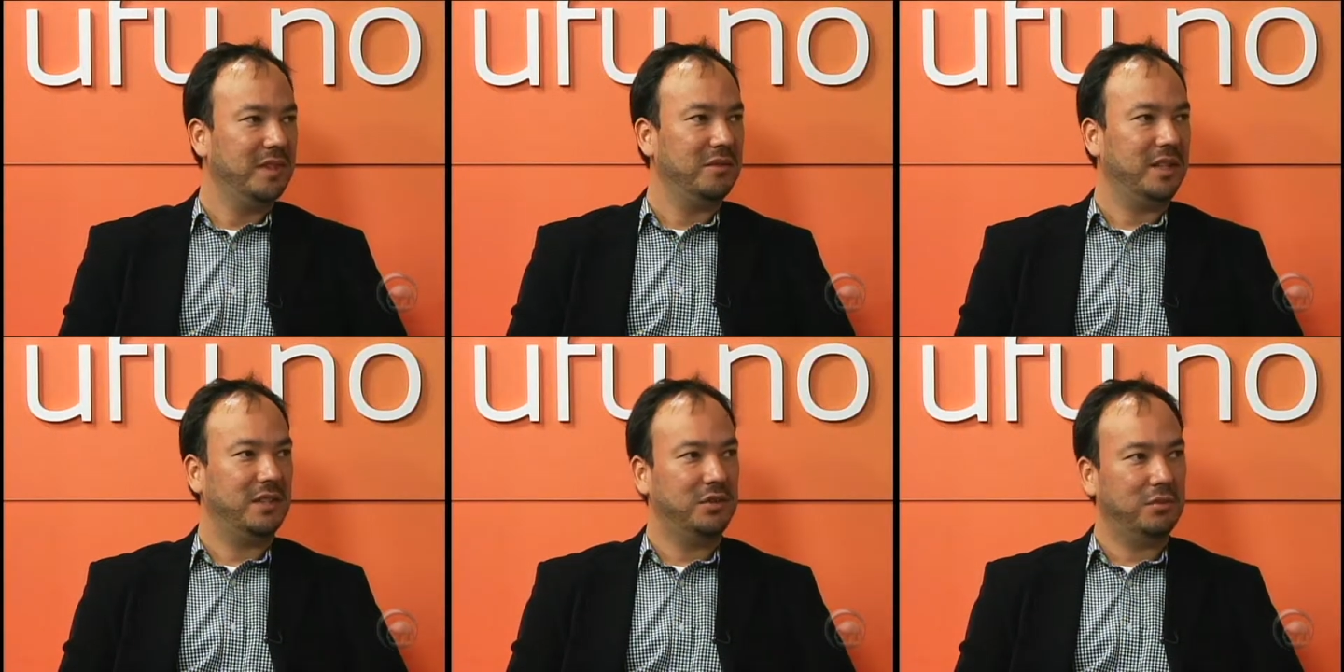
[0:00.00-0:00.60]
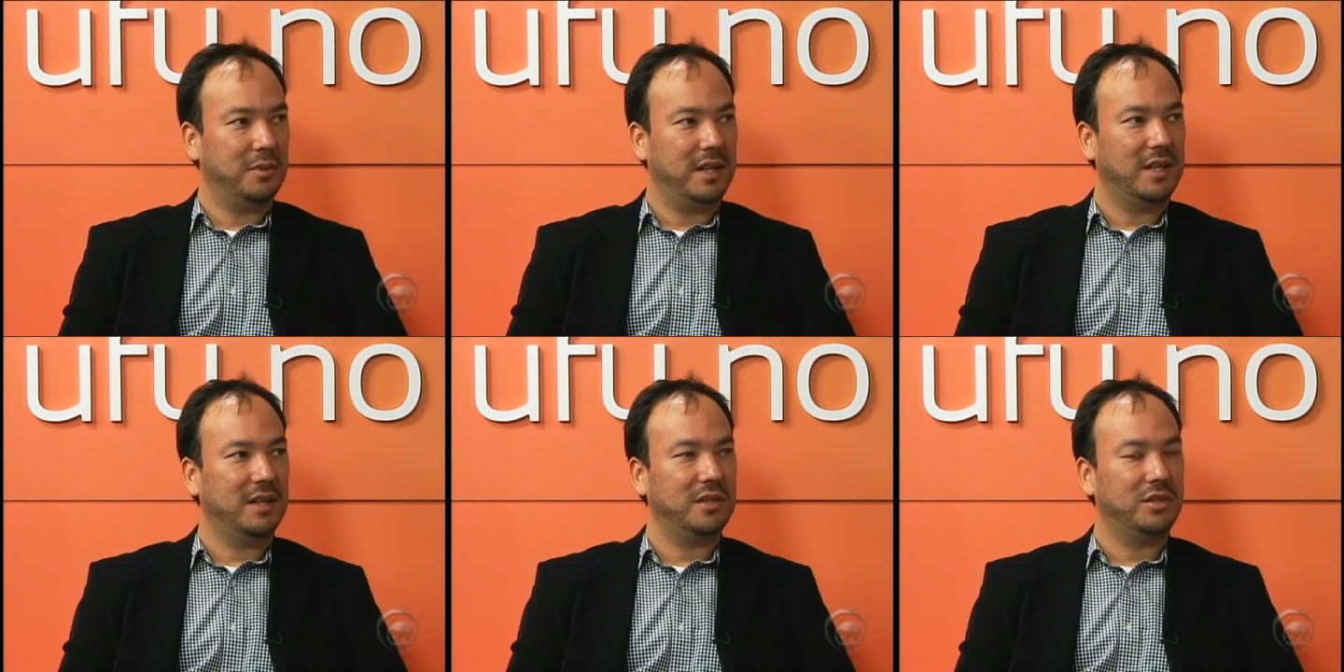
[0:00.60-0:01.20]
né, de,
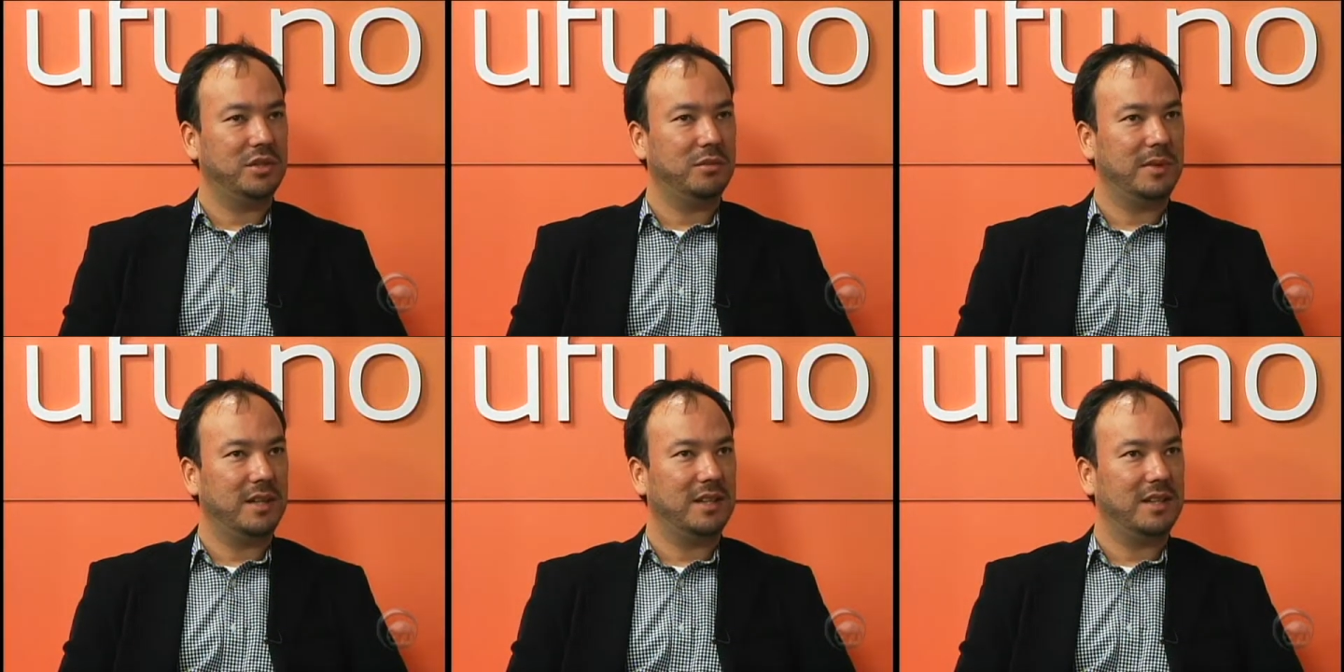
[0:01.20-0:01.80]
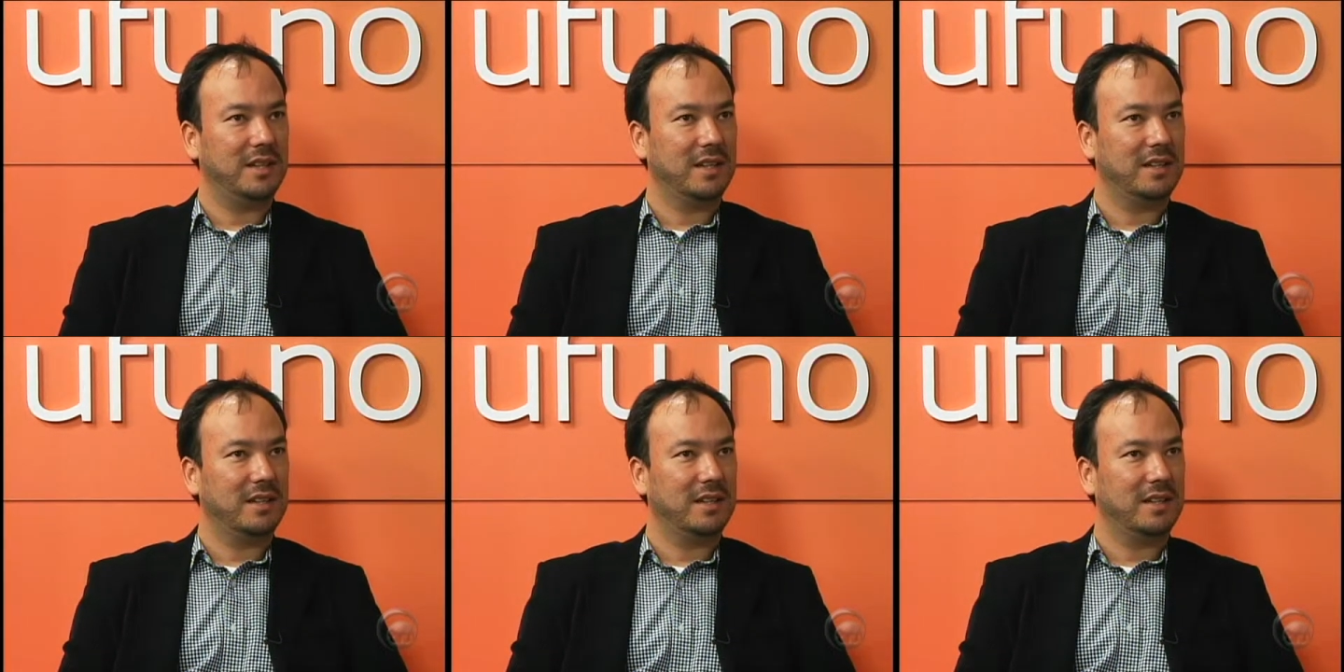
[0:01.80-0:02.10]
uma, de, uma,